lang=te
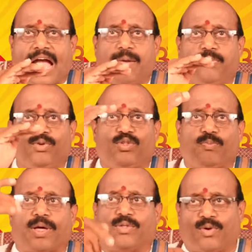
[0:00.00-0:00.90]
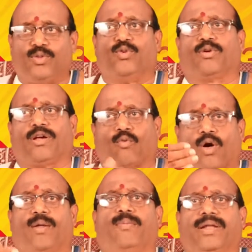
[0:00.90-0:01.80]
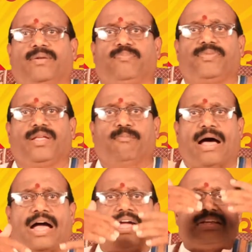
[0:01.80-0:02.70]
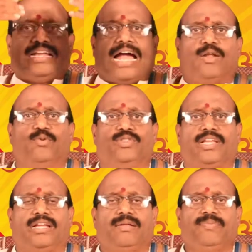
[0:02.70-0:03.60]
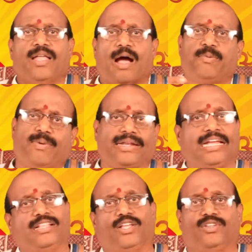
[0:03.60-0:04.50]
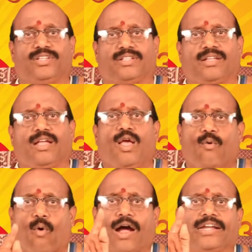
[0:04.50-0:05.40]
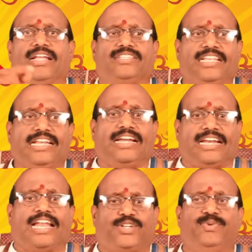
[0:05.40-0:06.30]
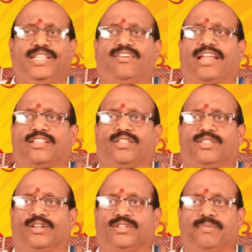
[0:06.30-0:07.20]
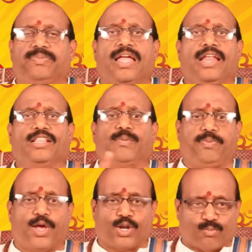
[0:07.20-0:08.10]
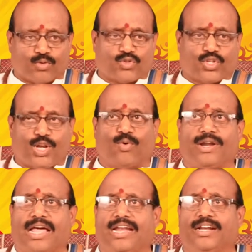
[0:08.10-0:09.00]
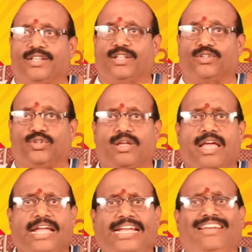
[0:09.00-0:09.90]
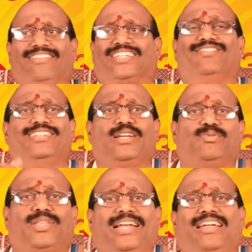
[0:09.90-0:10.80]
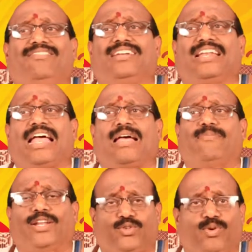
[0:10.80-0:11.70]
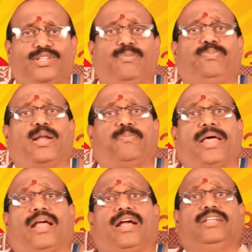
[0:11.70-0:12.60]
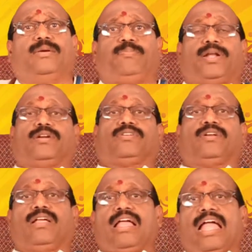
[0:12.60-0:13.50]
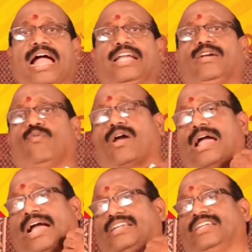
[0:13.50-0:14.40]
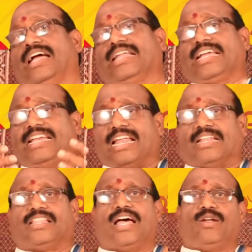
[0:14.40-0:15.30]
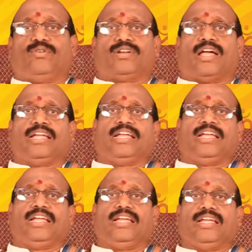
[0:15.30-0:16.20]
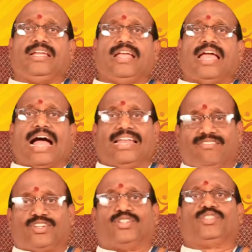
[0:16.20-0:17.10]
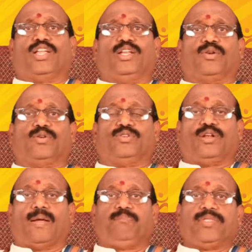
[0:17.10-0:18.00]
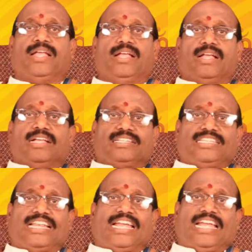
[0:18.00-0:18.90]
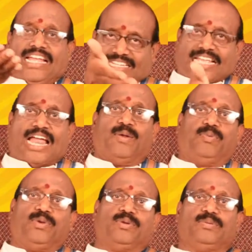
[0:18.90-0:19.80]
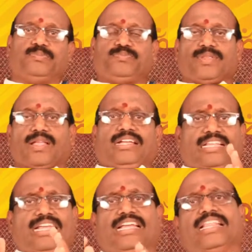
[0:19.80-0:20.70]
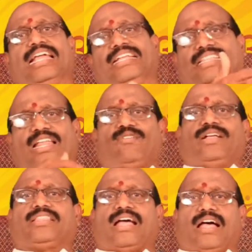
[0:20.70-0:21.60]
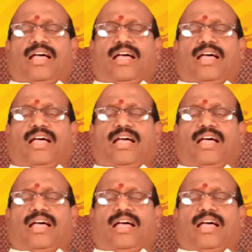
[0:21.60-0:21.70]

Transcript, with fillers: అభివృద్ధి పదంలో ఇది ఒక కొలమానం బాగా జ్ఞానం ఉంది అప్పుడు మనకేం తెలిసింది ఒకటే శ్రీ అంటే లక్ష్మీదేవి అని అర్థం తెలుసు అయితే పేరుకు ముందు శ్రీ ఉండాలని నేను తెలుసు ఈయన విషమని చెబుతాడు ఏమిటిరా మర్చిపోయి చెప్పాడా పరంగా చెప్పాడు అంటున్నాడు అంటే ఒక అక్షరానికి ఇన్ని అర్థాలు ఉంటాయి అనే విషయం తెలియని రోజుల్లో శ్రీ సాలిపురుగు ఇది ఇది అయిన తర్వాత